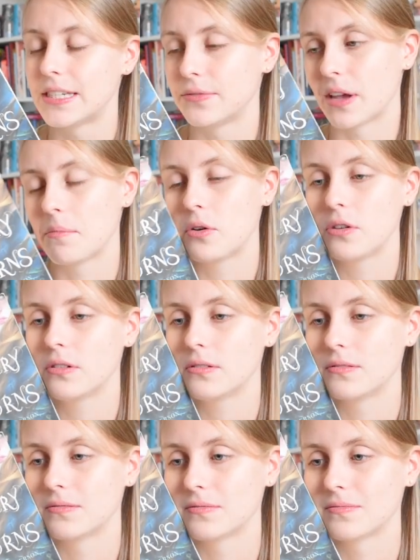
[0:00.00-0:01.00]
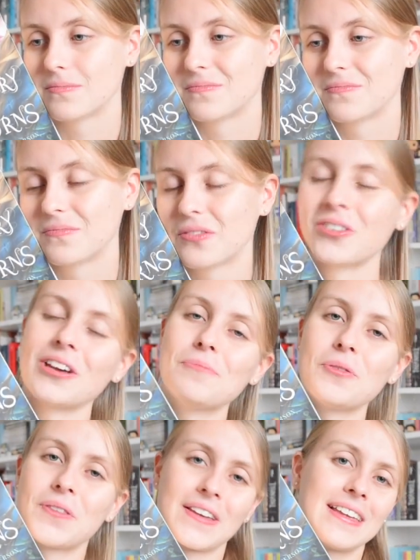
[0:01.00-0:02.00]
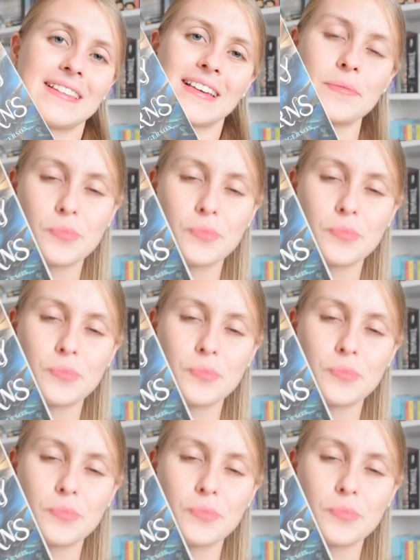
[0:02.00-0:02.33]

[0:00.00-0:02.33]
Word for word: C'est vraiment Vraiment très très